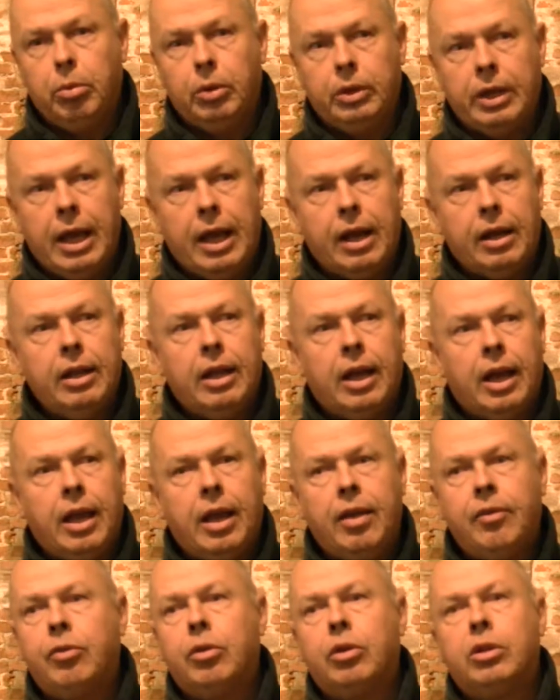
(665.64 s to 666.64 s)
moderna
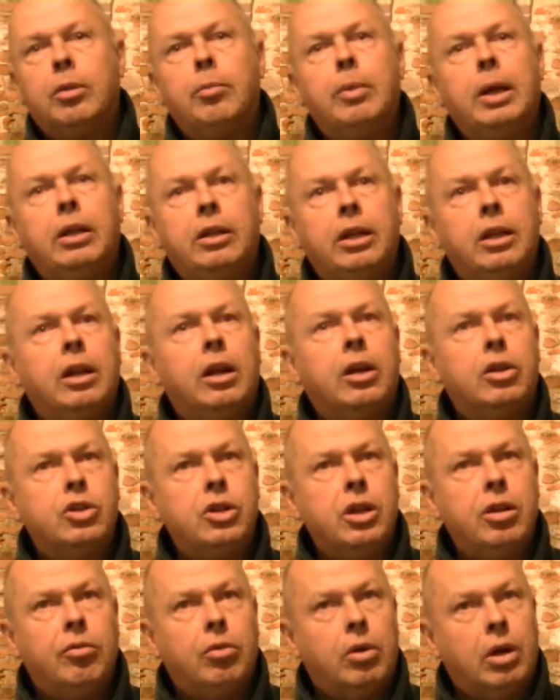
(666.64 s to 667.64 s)
è fortemente
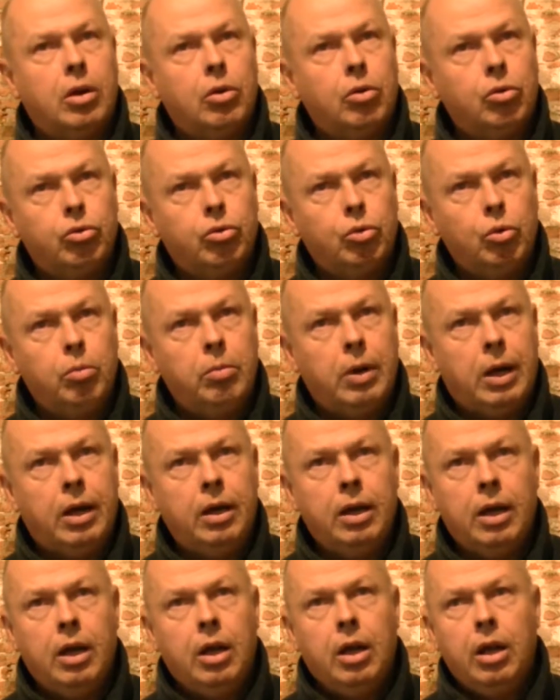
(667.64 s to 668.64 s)
energivora,
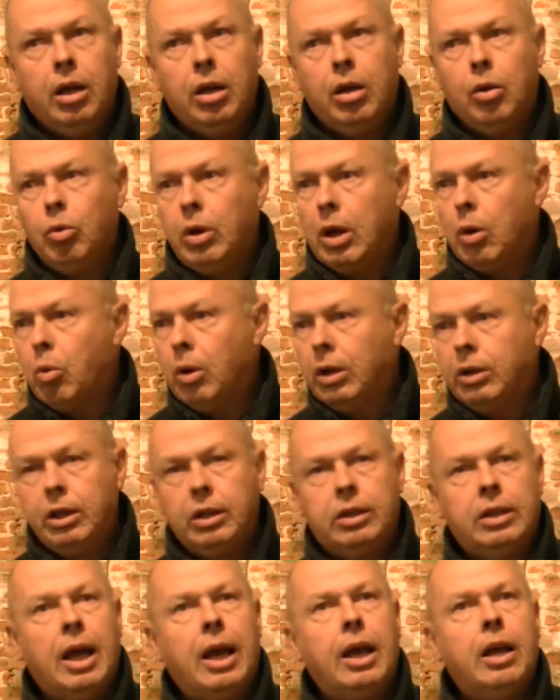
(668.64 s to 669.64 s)
consuma eh, una
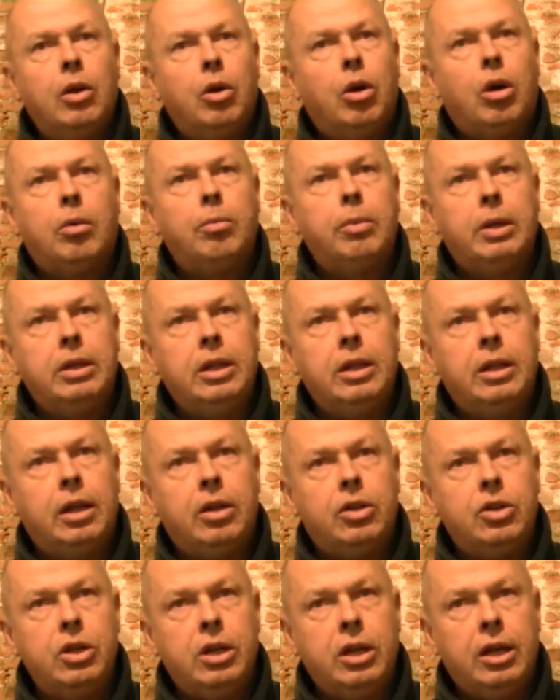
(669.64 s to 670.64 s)
quantità enorme di
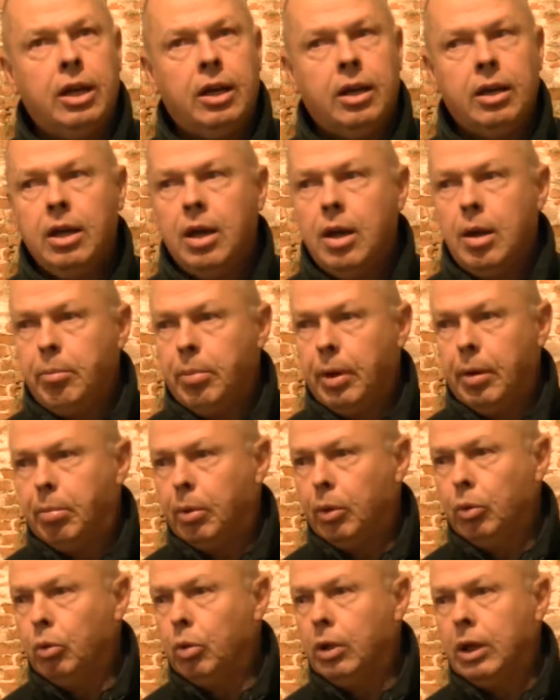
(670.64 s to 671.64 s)
energia per
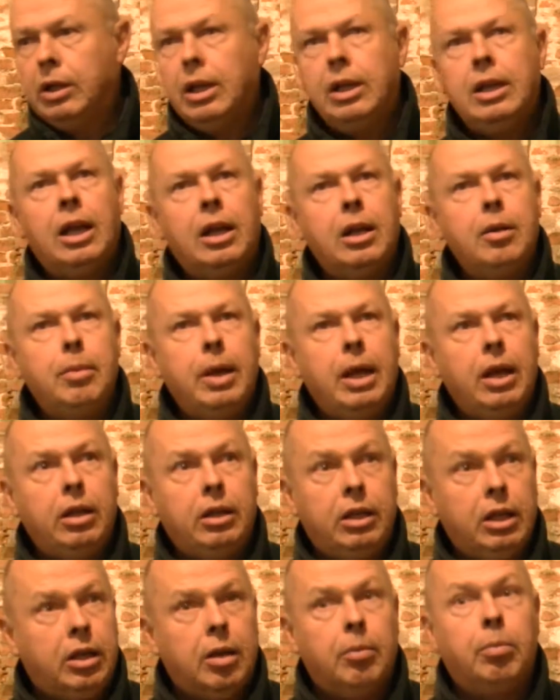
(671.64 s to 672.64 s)
produrre degli
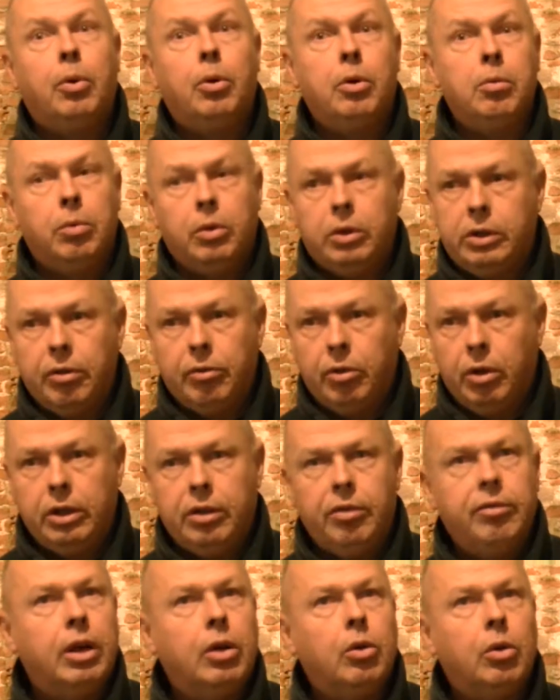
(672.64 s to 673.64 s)
alimenti che poi molte
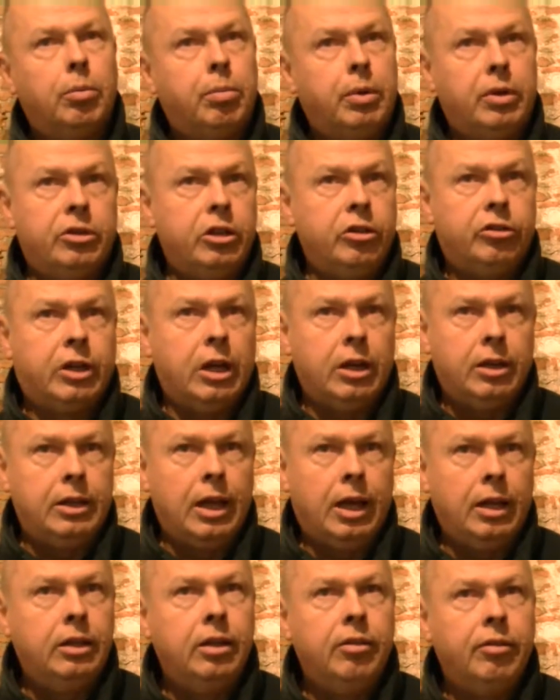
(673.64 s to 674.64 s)
volte vengono persino
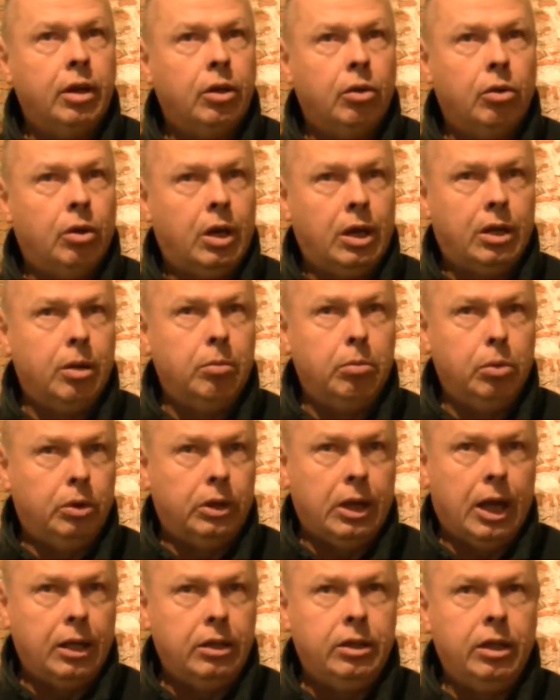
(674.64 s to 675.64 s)
scartati, vengono anche
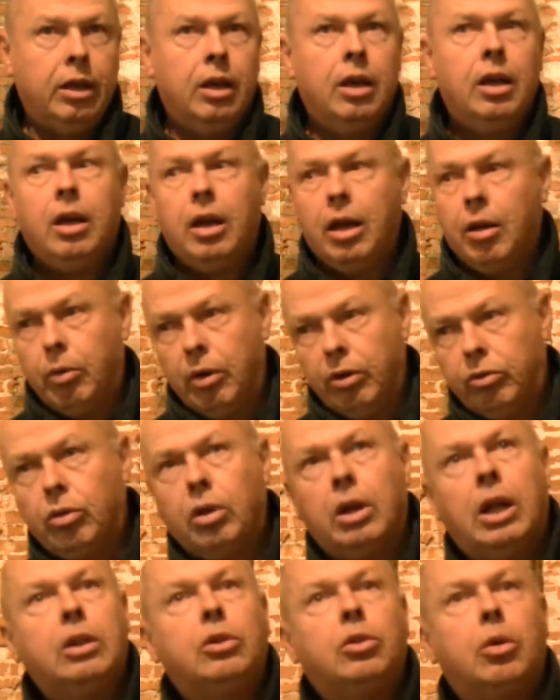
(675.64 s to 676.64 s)
buttati e
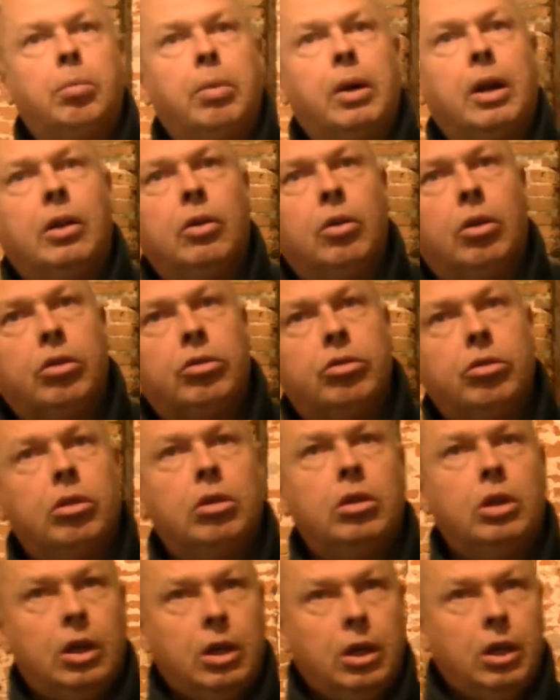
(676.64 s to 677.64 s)
questo è l'altro
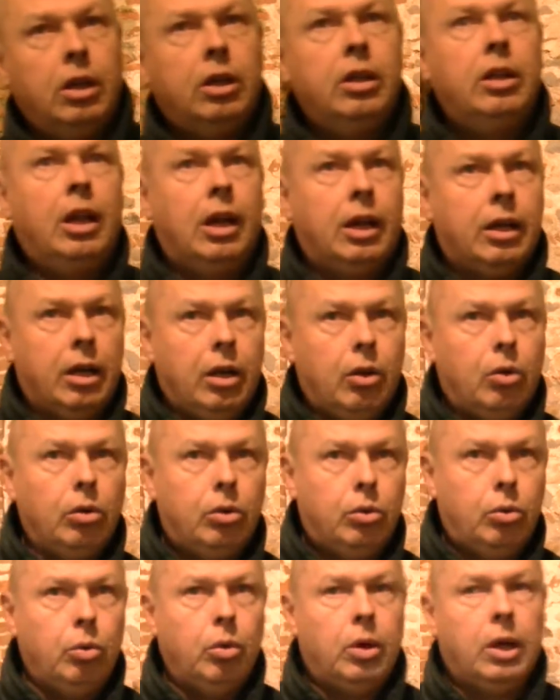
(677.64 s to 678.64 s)
paradosso
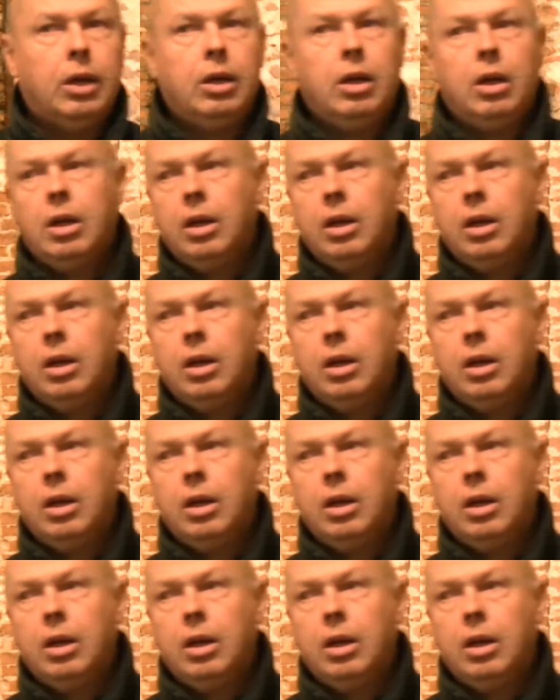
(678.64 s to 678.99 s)
dell'agricoltura.